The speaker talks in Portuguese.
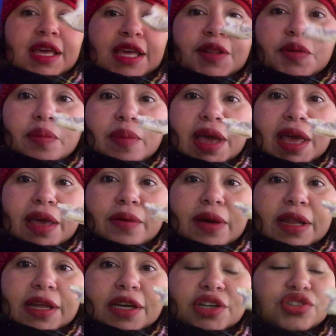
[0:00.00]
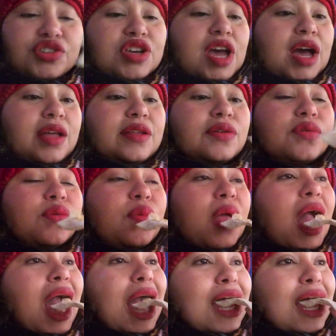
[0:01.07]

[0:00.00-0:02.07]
E no meio ela é recheada com